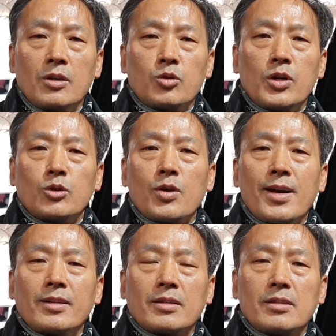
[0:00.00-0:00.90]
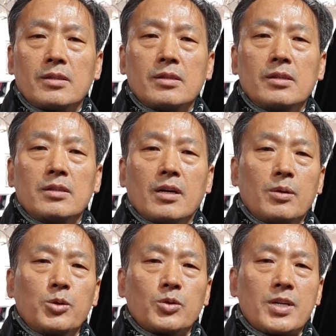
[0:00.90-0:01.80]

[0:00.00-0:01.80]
최소한 그 영업용